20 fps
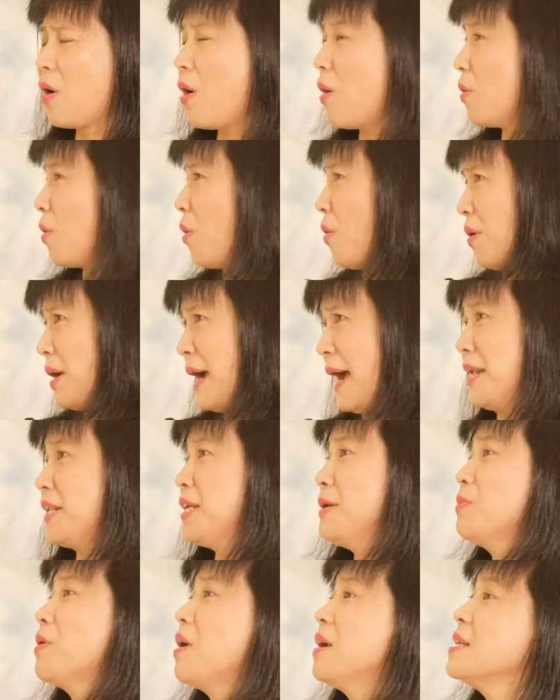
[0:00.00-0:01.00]
Còn còn khái
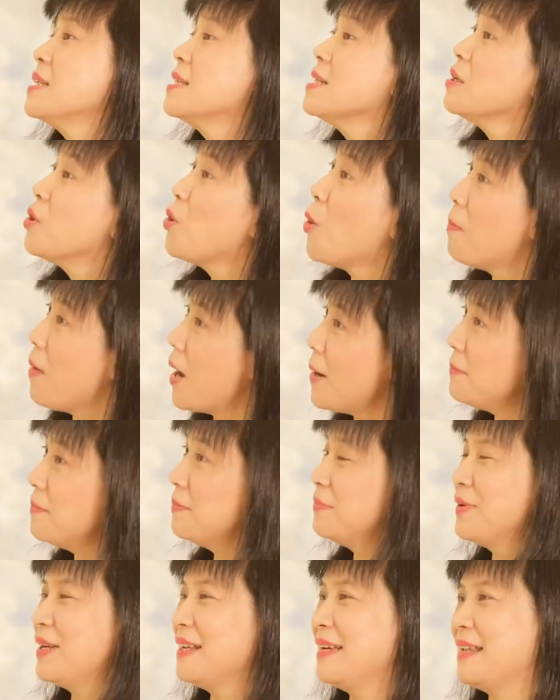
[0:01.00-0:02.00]
niệm đó là single mom,
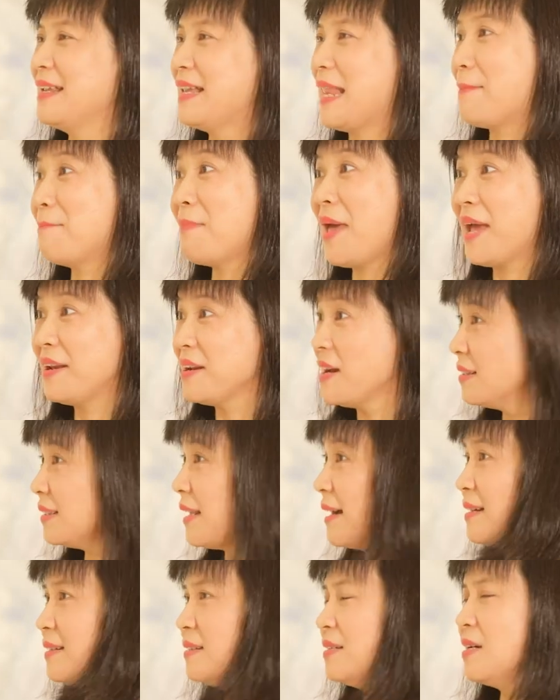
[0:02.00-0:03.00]
ờ, làm mẹ đơn
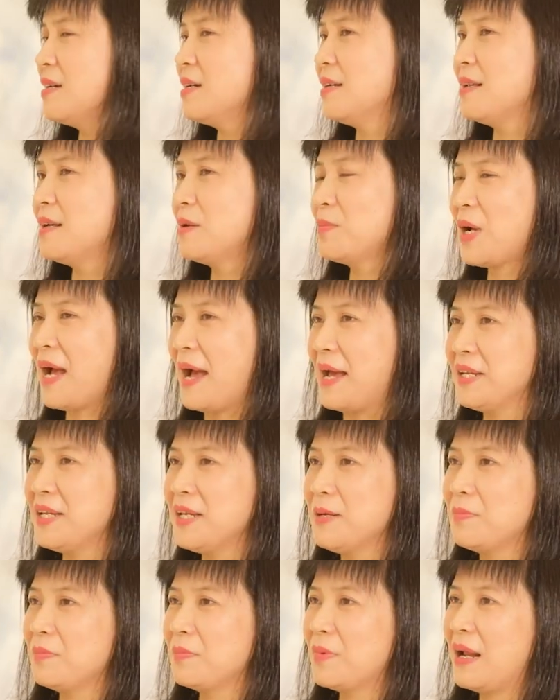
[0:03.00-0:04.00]
thân Khái
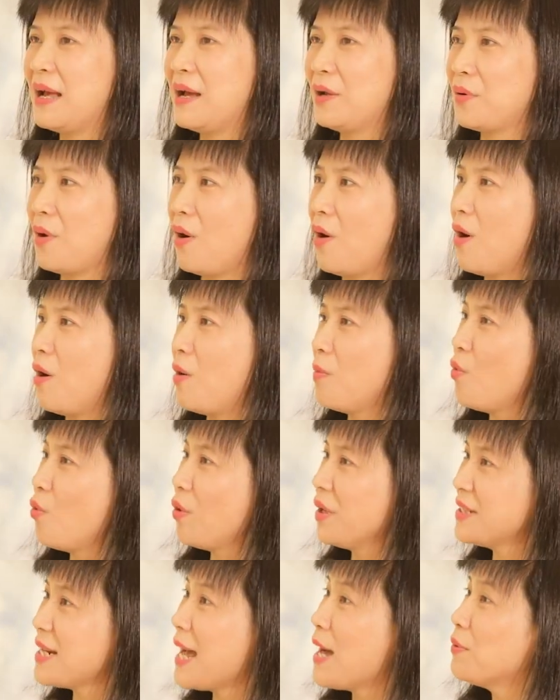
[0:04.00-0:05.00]
niệm mà nó một
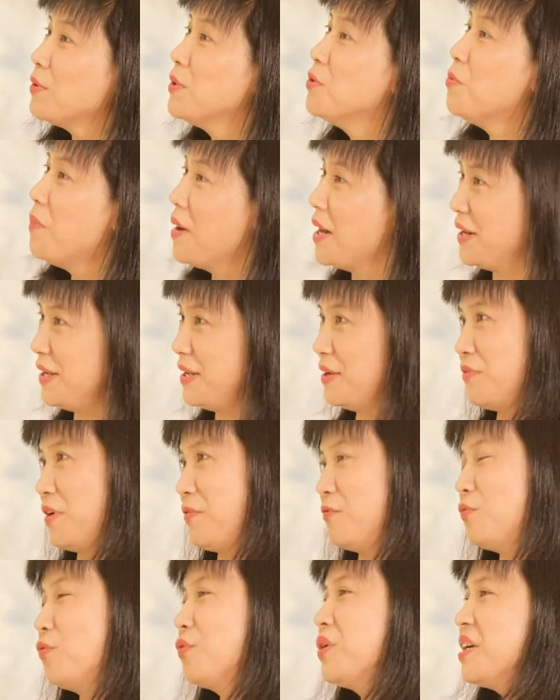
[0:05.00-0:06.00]
cái trào lưu mới
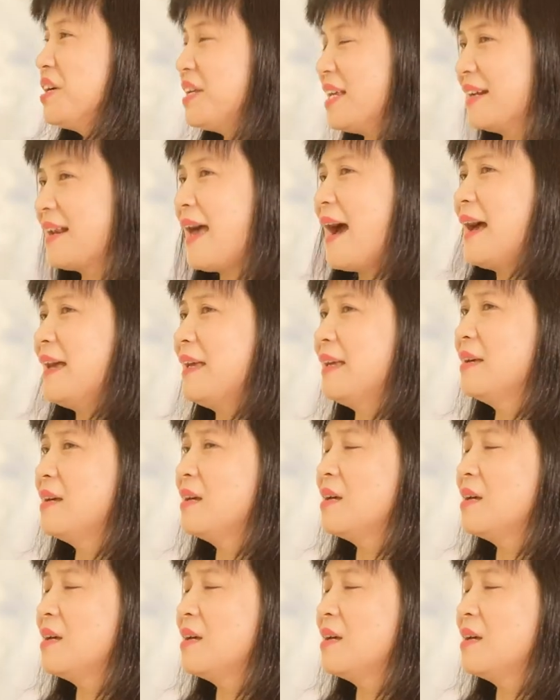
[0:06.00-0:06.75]
với phụ nữ hiện đại